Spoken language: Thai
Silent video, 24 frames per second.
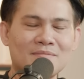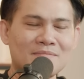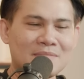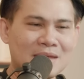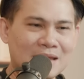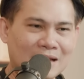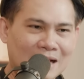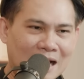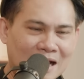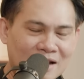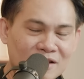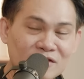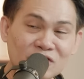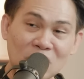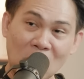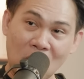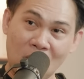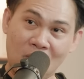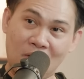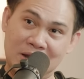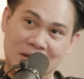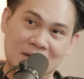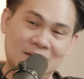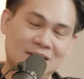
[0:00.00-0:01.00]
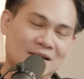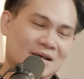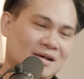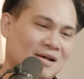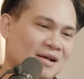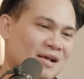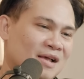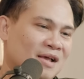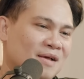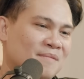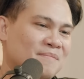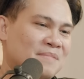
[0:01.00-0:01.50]
มีขั้นตอน
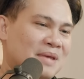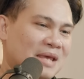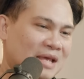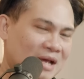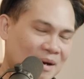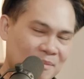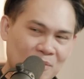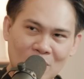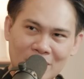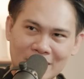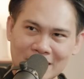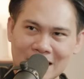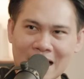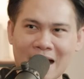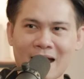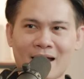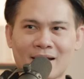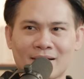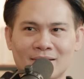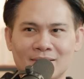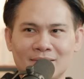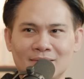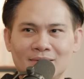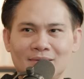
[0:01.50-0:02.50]
มีกระบวนการ